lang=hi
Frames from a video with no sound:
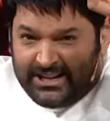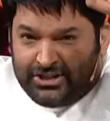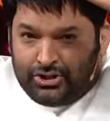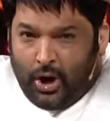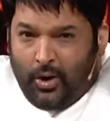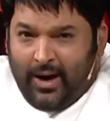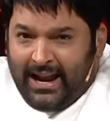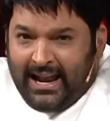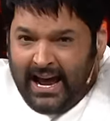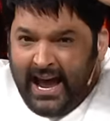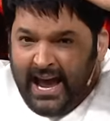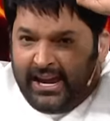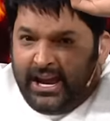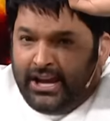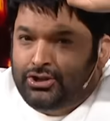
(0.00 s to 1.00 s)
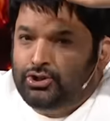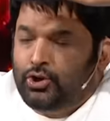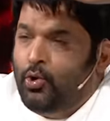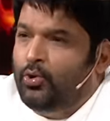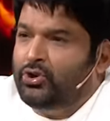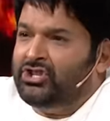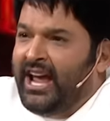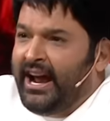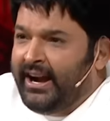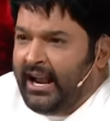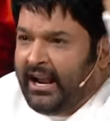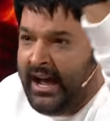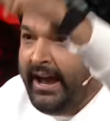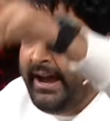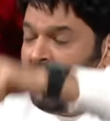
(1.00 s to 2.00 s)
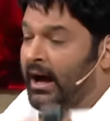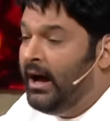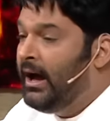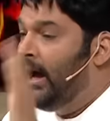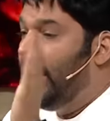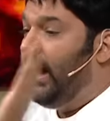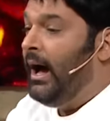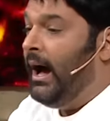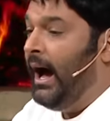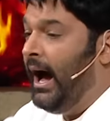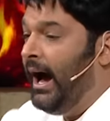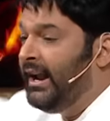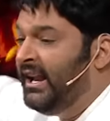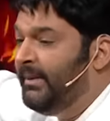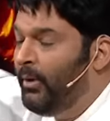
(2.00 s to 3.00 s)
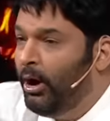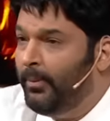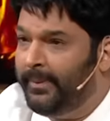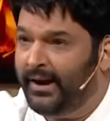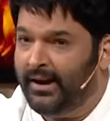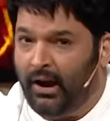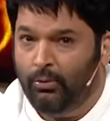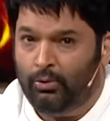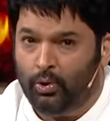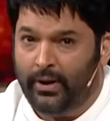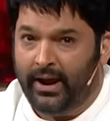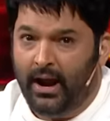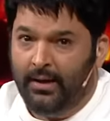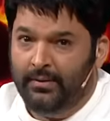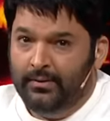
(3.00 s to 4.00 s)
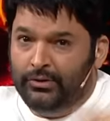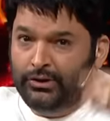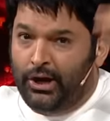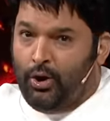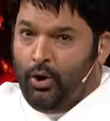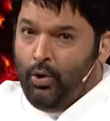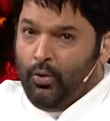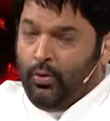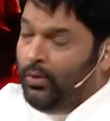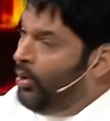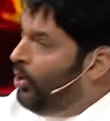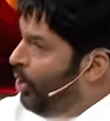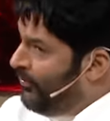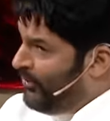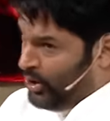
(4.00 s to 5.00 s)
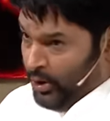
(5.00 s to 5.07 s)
ने चौका लगाया ये जरूर सैकड़ा लगाएगा अगली बॉल पे अगर आउट हो गया देखो ओवर